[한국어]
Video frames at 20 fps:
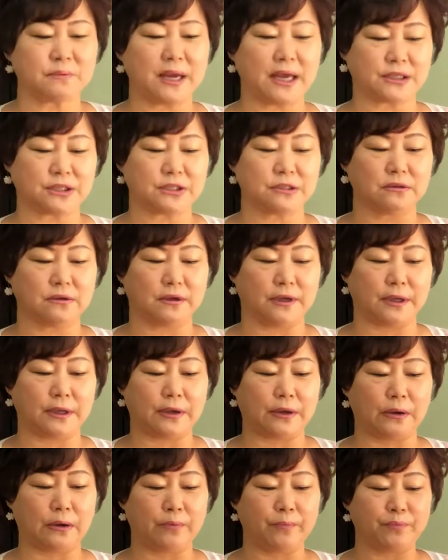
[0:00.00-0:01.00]
하신
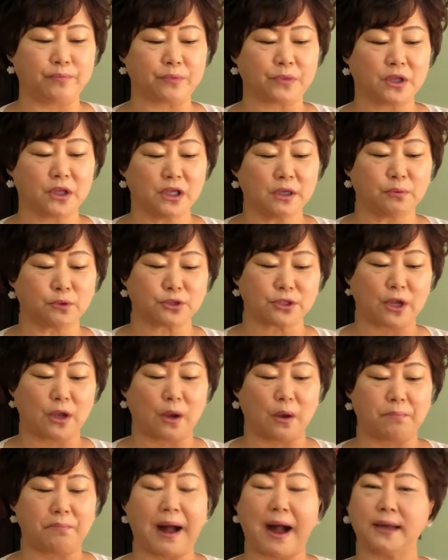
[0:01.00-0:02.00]
거예요 이
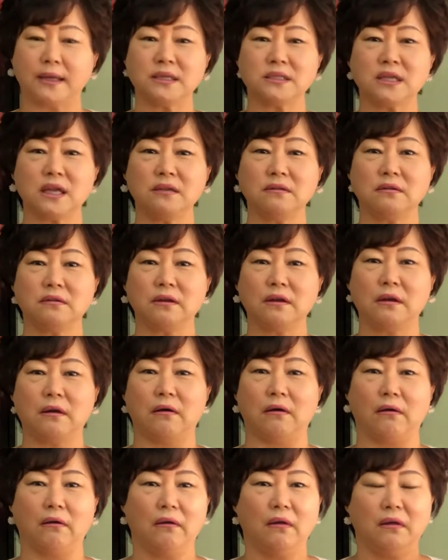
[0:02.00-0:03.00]
보세요
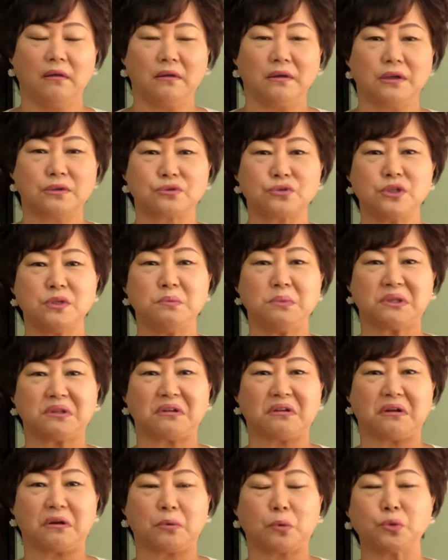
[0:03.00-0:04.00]
바리새인들이요 예수님이
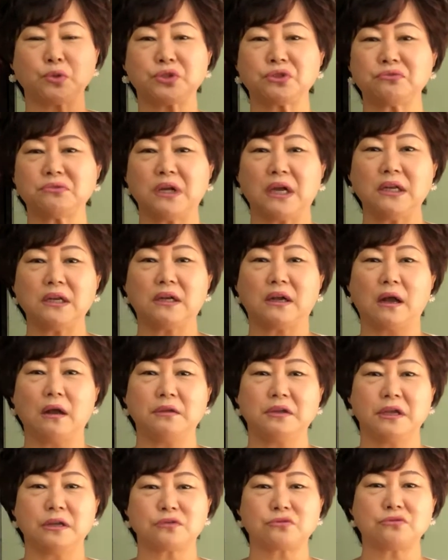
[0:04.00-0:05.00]
다 고치고 나니까
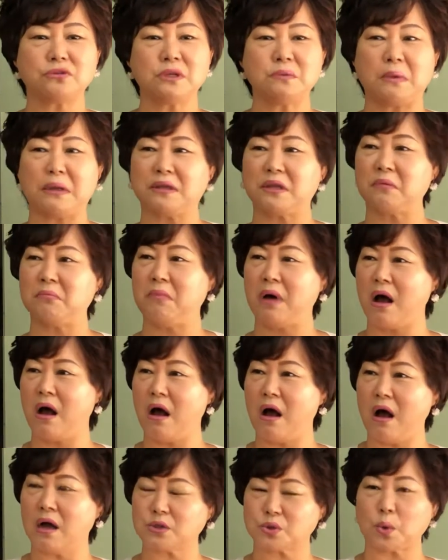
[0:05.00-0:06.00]
예수님한테
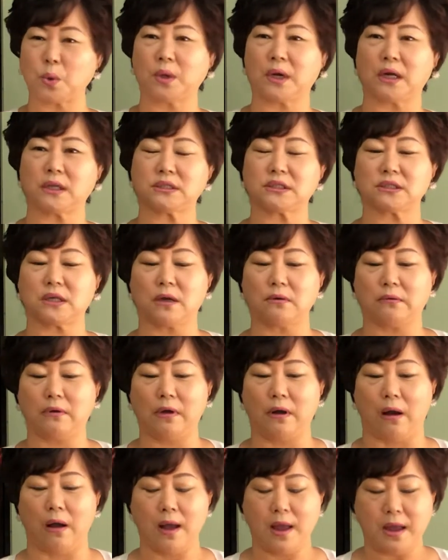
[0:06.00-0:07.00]
막 손가락질
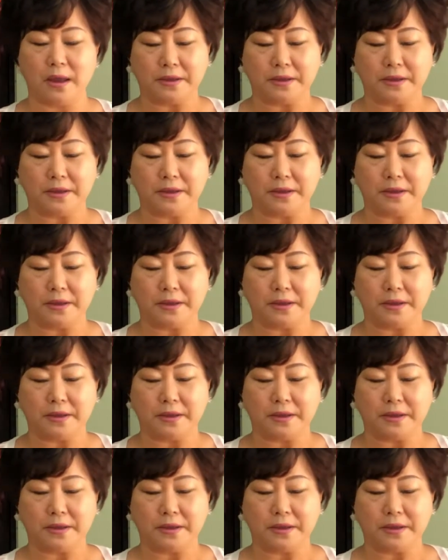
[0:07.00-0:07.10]
하고요.